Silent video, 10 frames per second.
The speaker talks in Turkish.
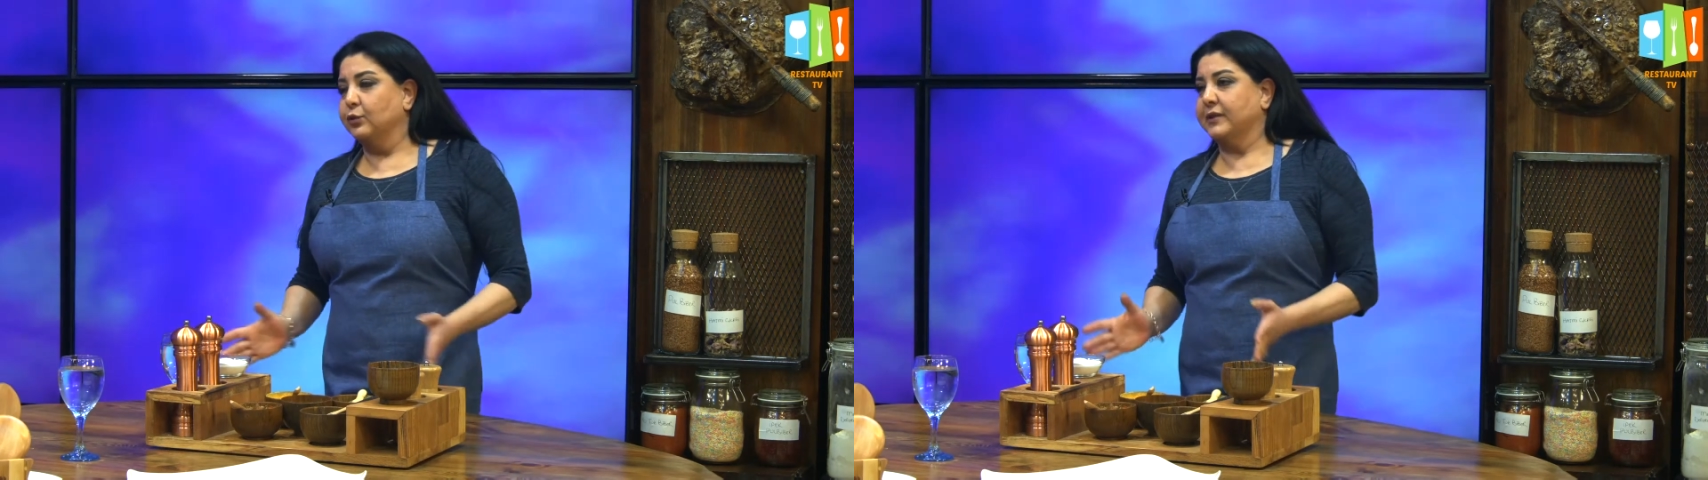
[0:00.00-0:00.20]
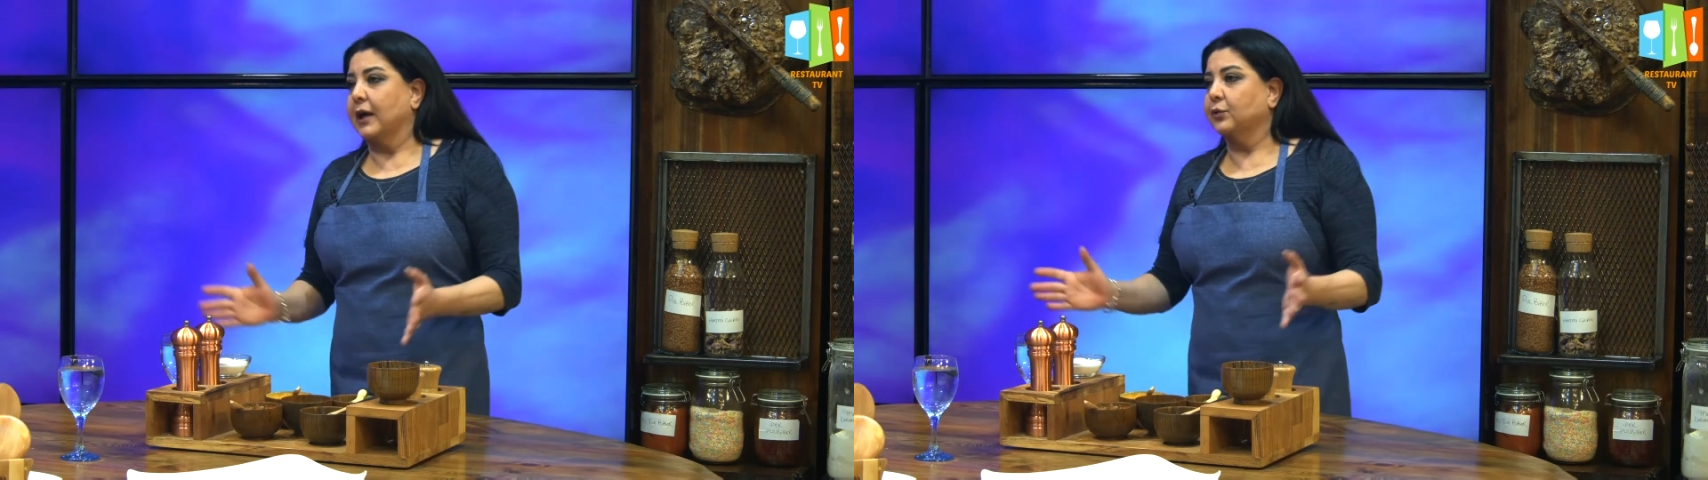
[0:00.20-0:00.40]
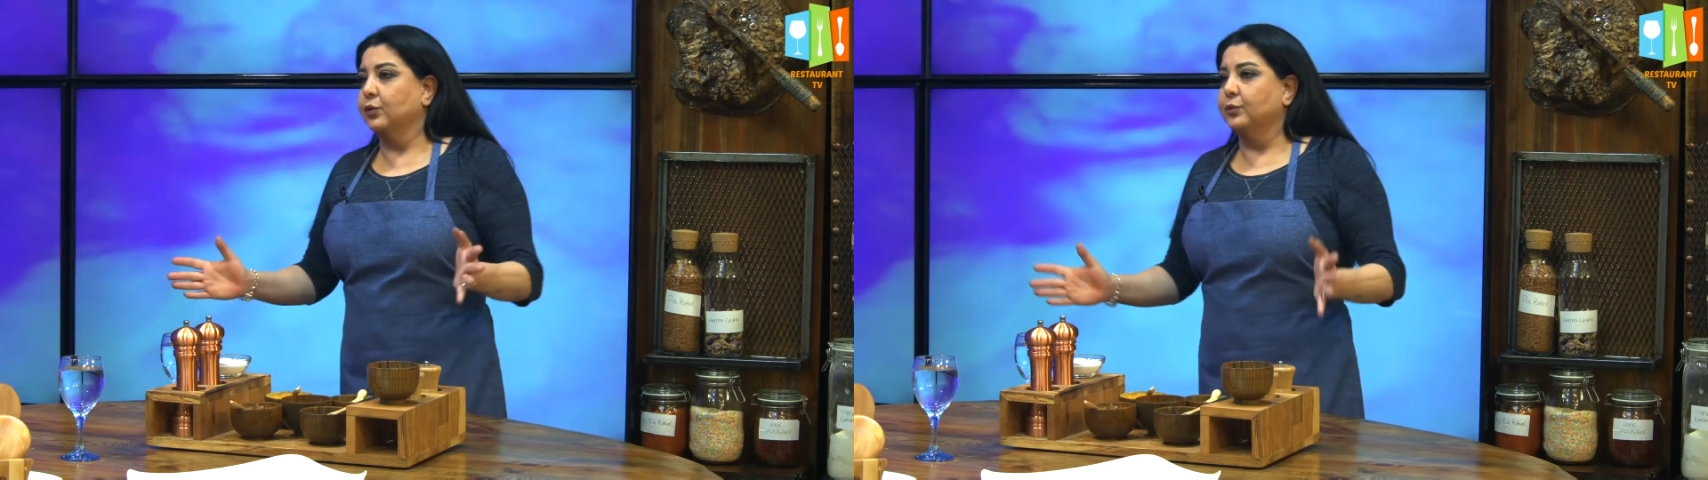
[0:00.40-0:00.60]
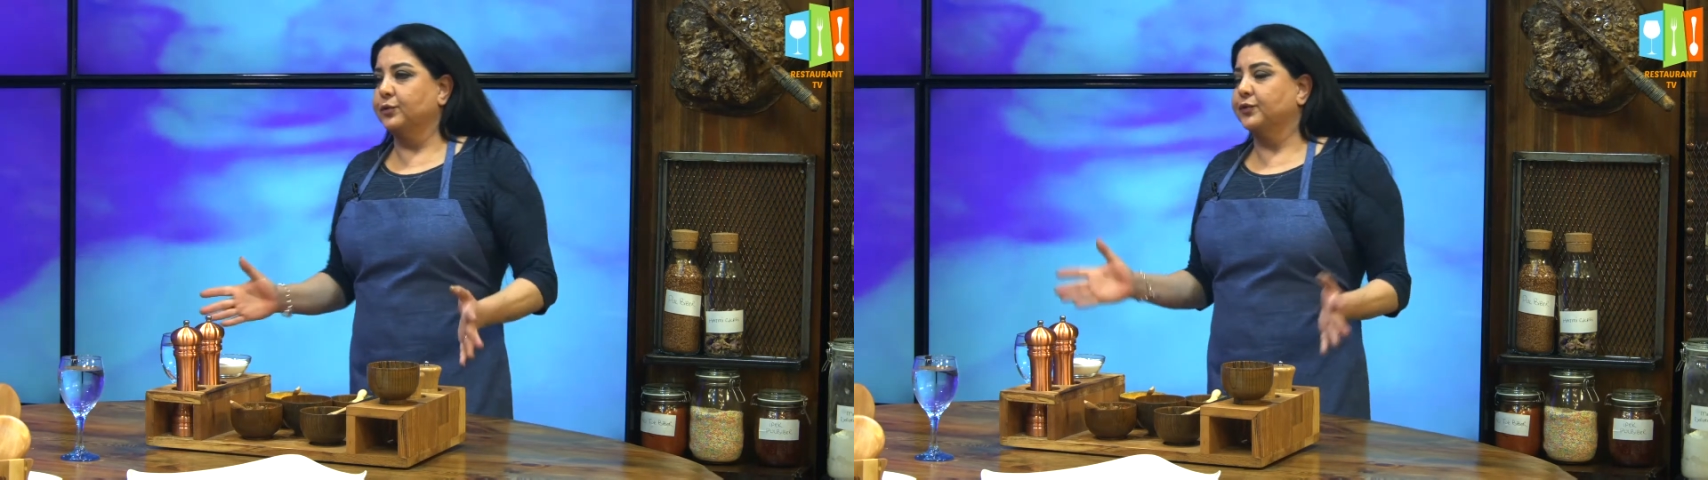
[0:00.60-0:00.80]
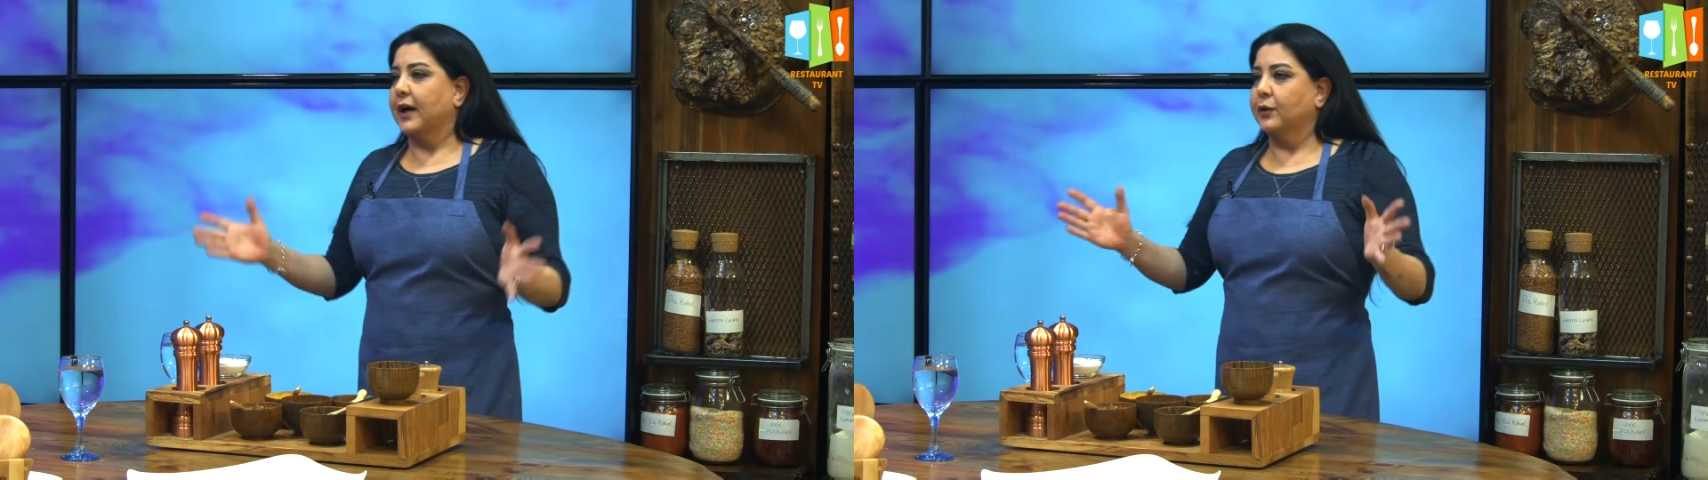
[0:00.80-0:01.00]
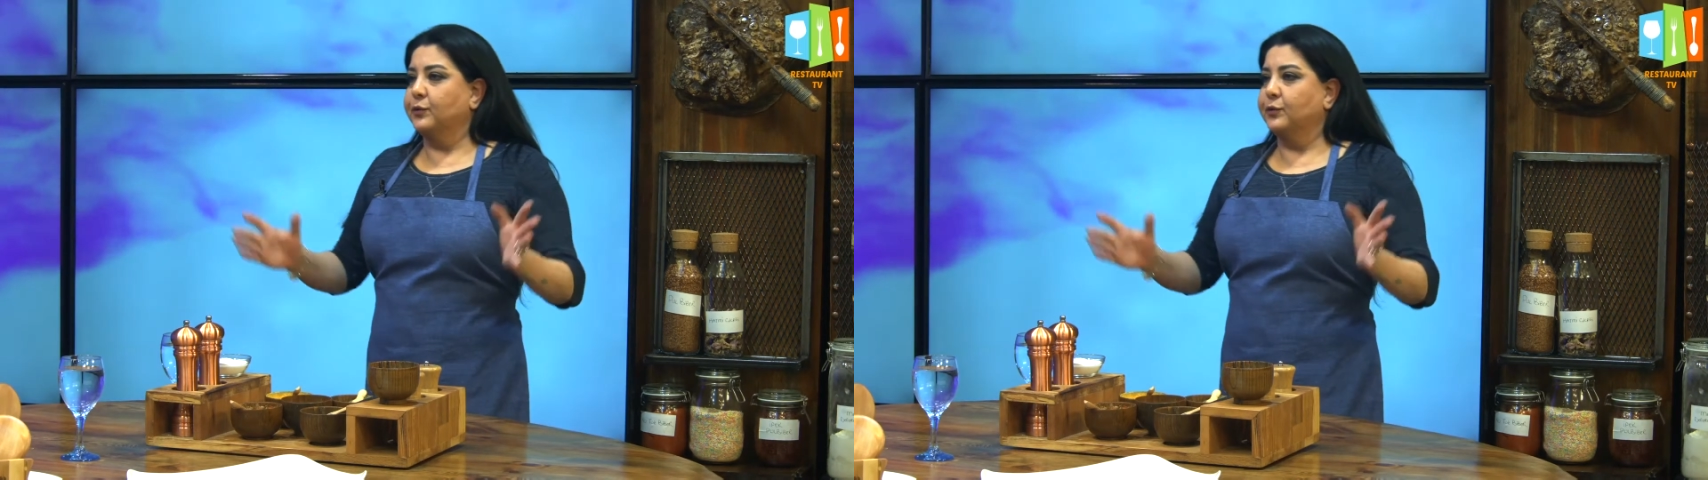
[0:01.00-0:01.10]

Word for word: uzak doğu mutfağı